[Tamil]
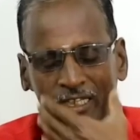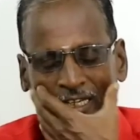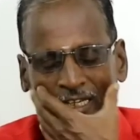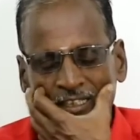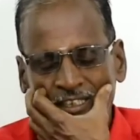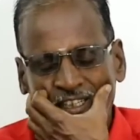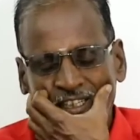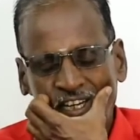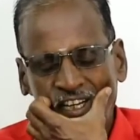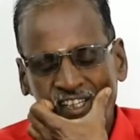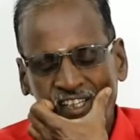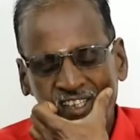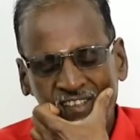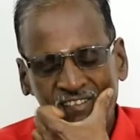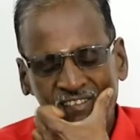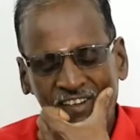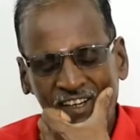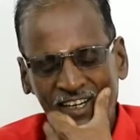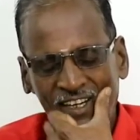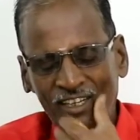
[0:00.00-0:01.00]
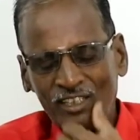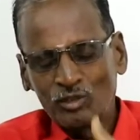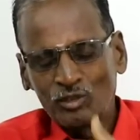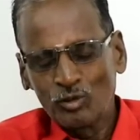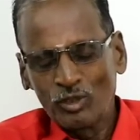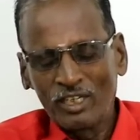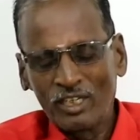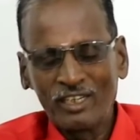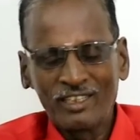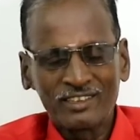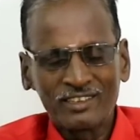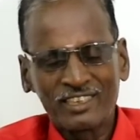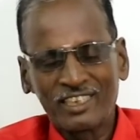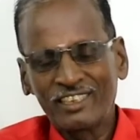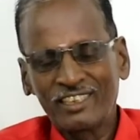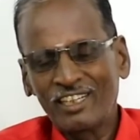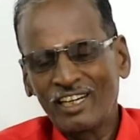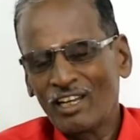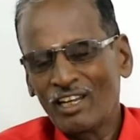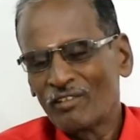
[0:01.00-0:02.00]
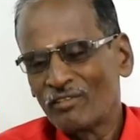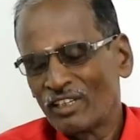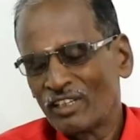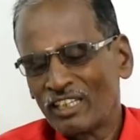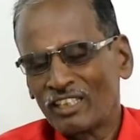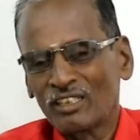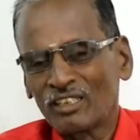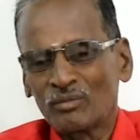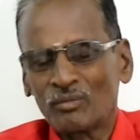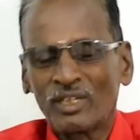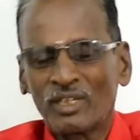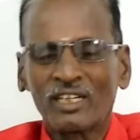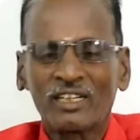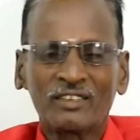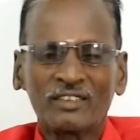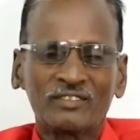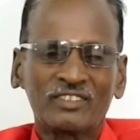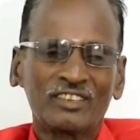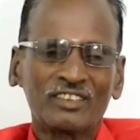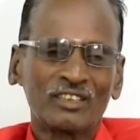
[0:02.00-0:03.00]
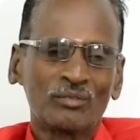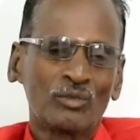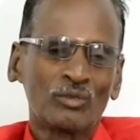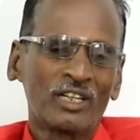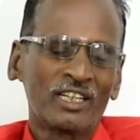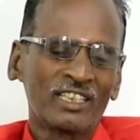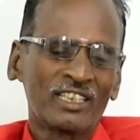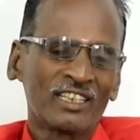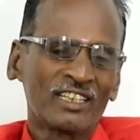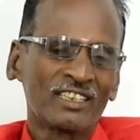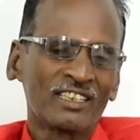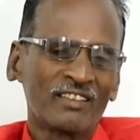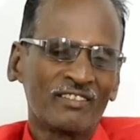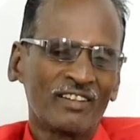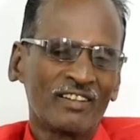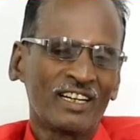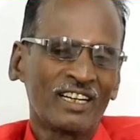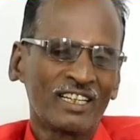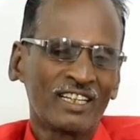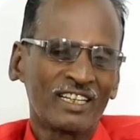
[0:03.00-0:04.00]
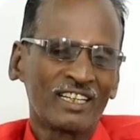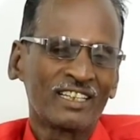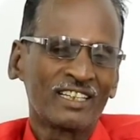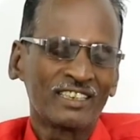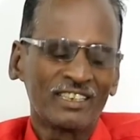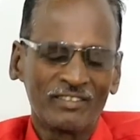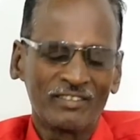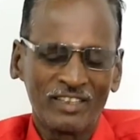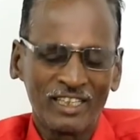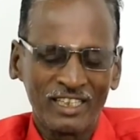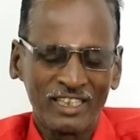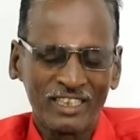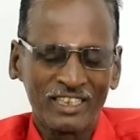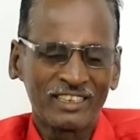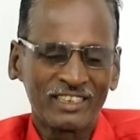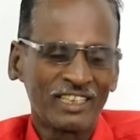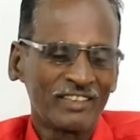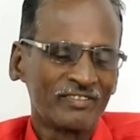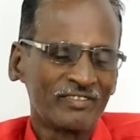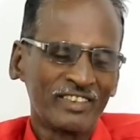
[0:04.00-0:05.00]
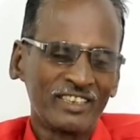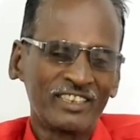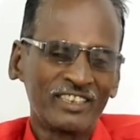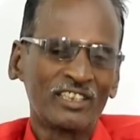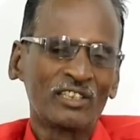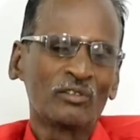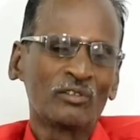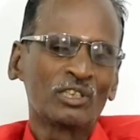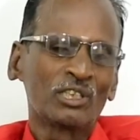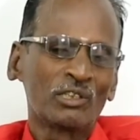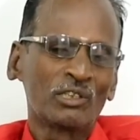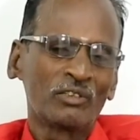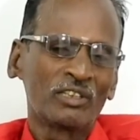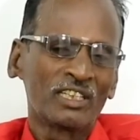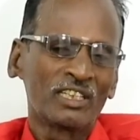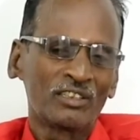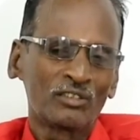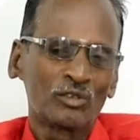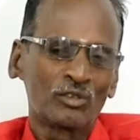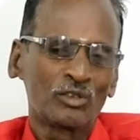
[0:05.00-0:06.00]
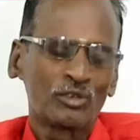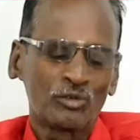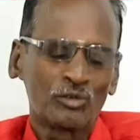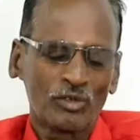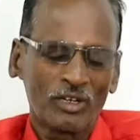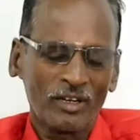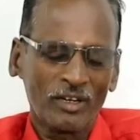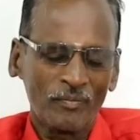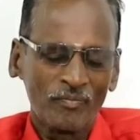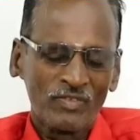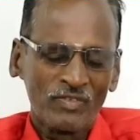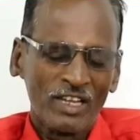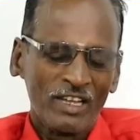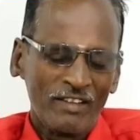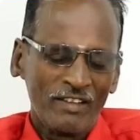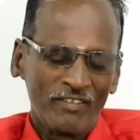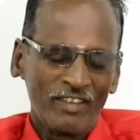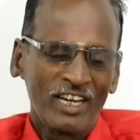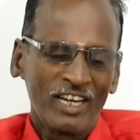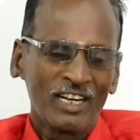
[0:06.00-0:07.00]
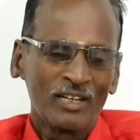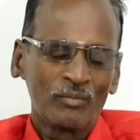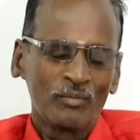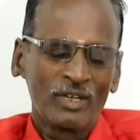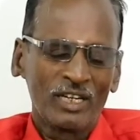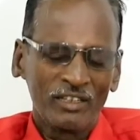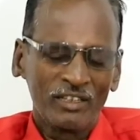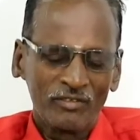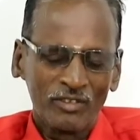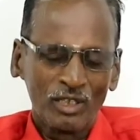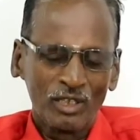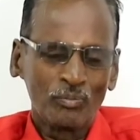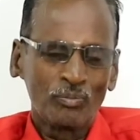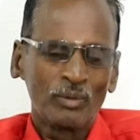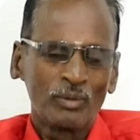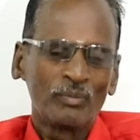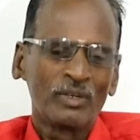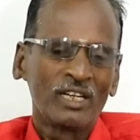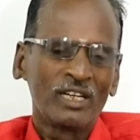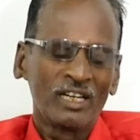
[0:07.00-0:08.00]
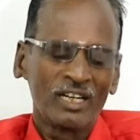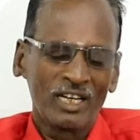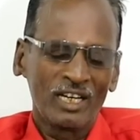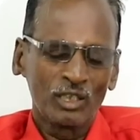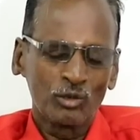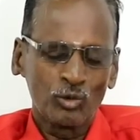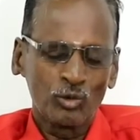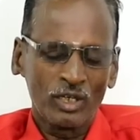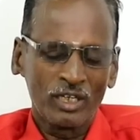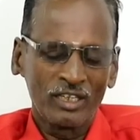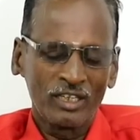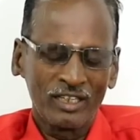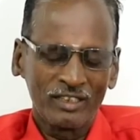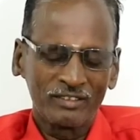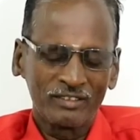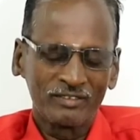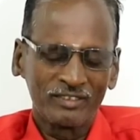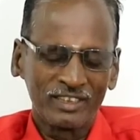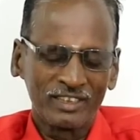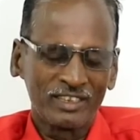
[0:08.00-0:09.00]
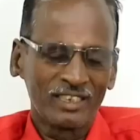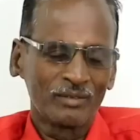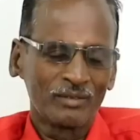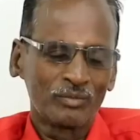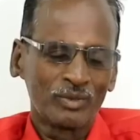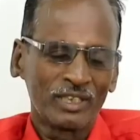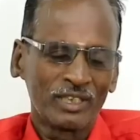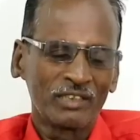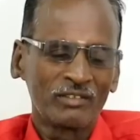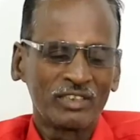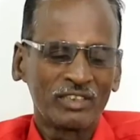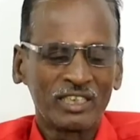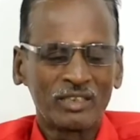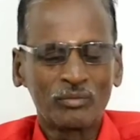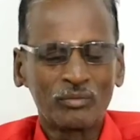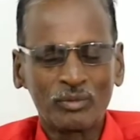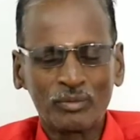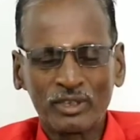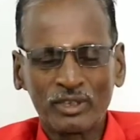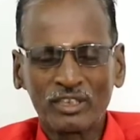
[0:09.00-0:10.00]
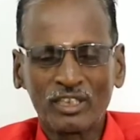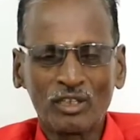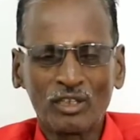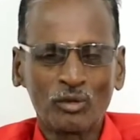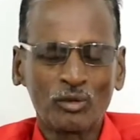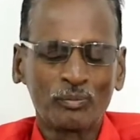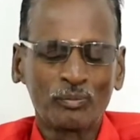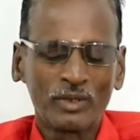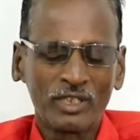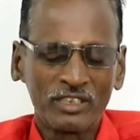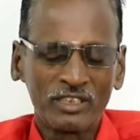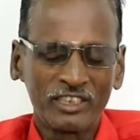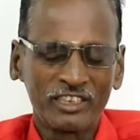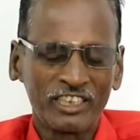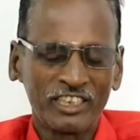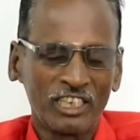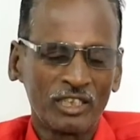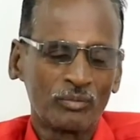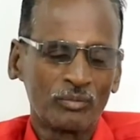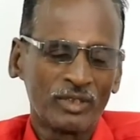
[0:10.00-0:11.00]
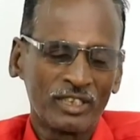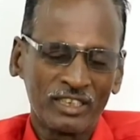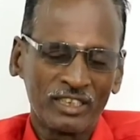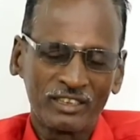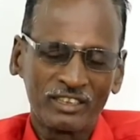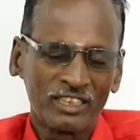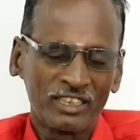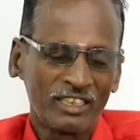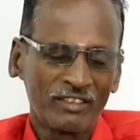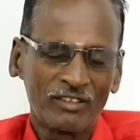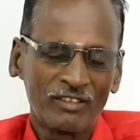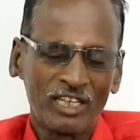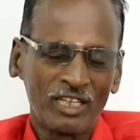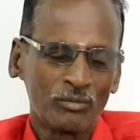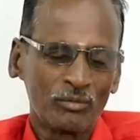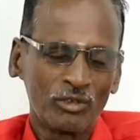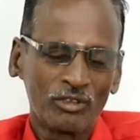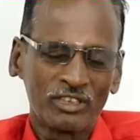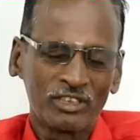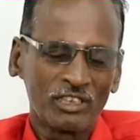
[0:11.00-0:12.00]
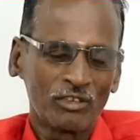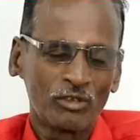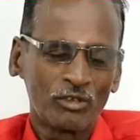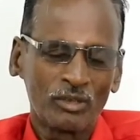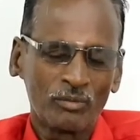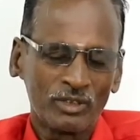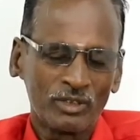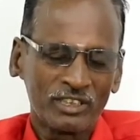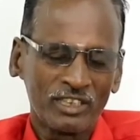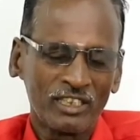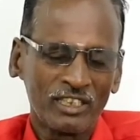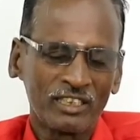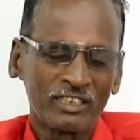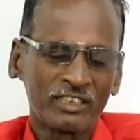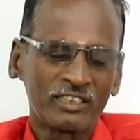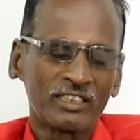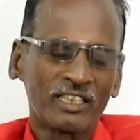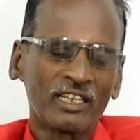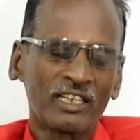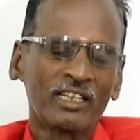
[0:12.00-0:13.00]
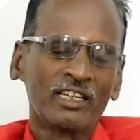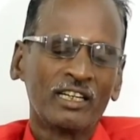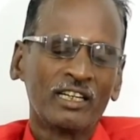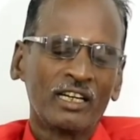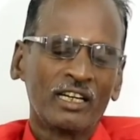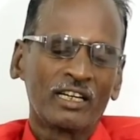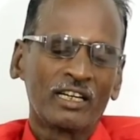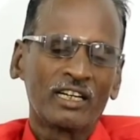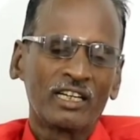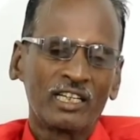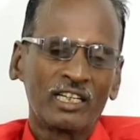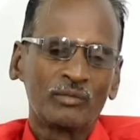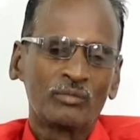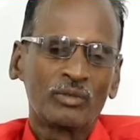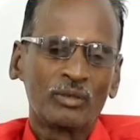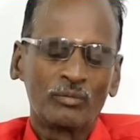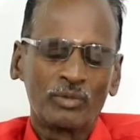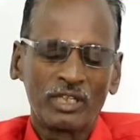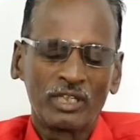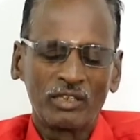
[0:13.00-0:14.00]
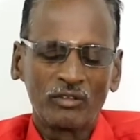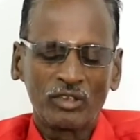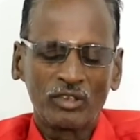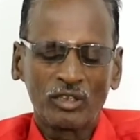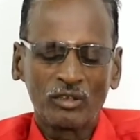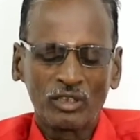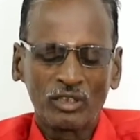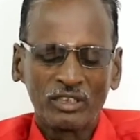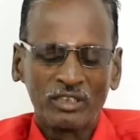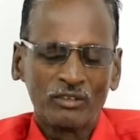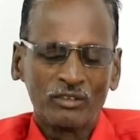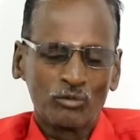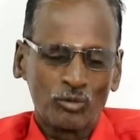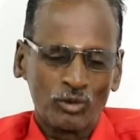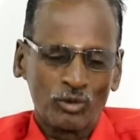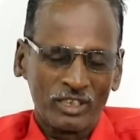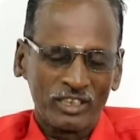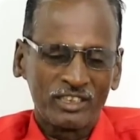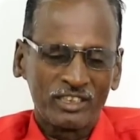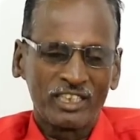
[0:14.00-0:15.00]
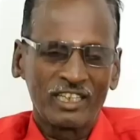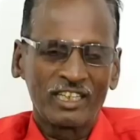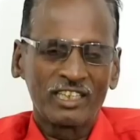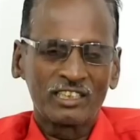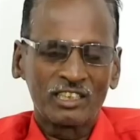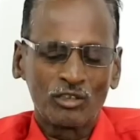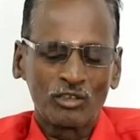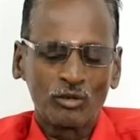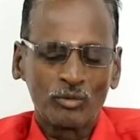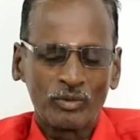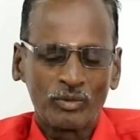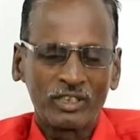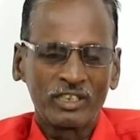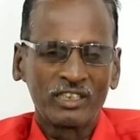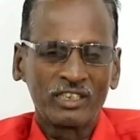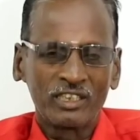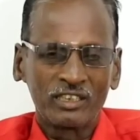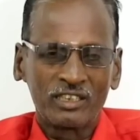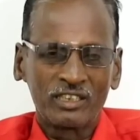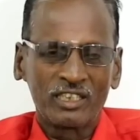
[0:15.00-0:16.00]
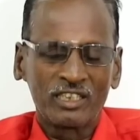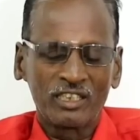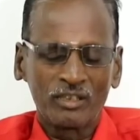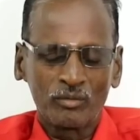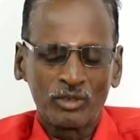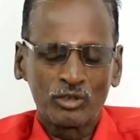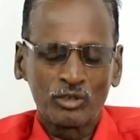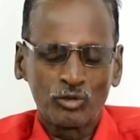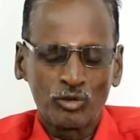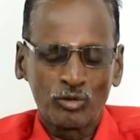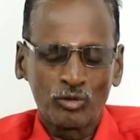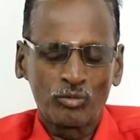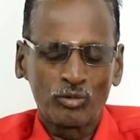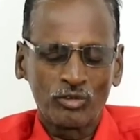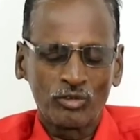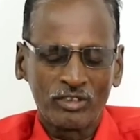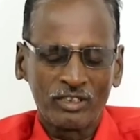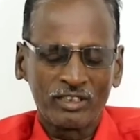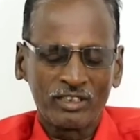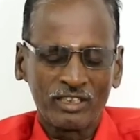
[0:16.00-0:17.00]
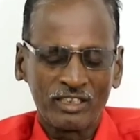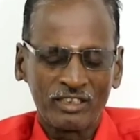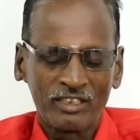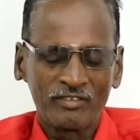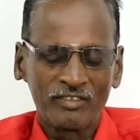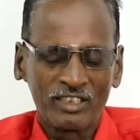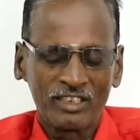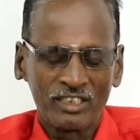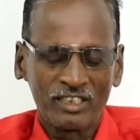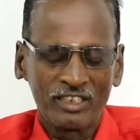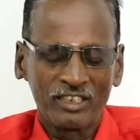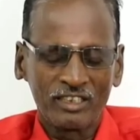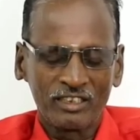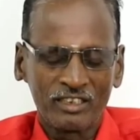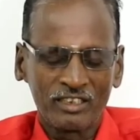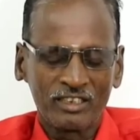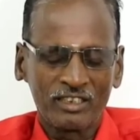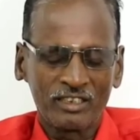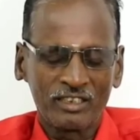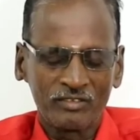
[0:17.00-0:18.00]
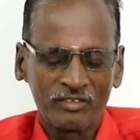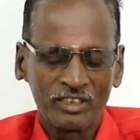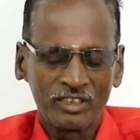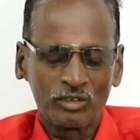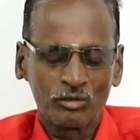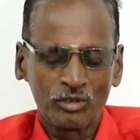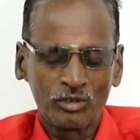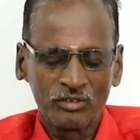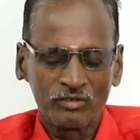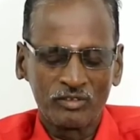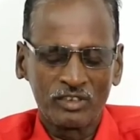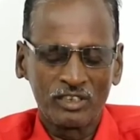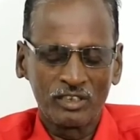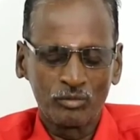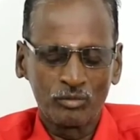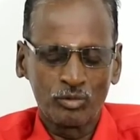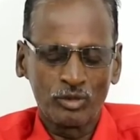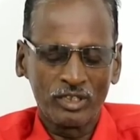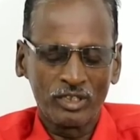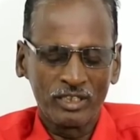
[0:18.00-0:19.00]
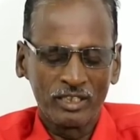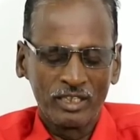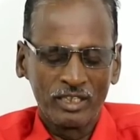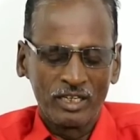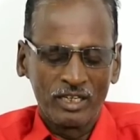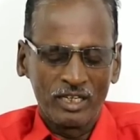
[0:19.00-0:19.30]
இளைஞர்களாக இருந்தால் வேலை தொழிலில் செட்டில் ஆவீங்க இதுக்கு மேலே இது முன்னாடி இருந்த வேலைகள் எந்த வேலையாக இருந்தாலும் விட்டுட்டு வந்துடுவீங்கன்னு சொல்லி சொல்கிறான் வேலை மேலே விருப்பமே இல்லாத ஒரு நிலை வீட்டில் பெரியவங்க எப்போ பார்த்தாலும் பேசிக்கிட்டே இருப்பாங்க சின்ன வாலிப வயசில் உள்ள பசங்களாக இருந்துச்சுன்னா கண்டிப்பாக பெரியவங்க உனக்கு தண்டை செலவு பண்ணிக்கிட்டு தண்டமாக சோறு போட்டுட்ருக்குறான் நீ வீட்டிலே இருக்காத வீட்டை விட்டு வெளியே போட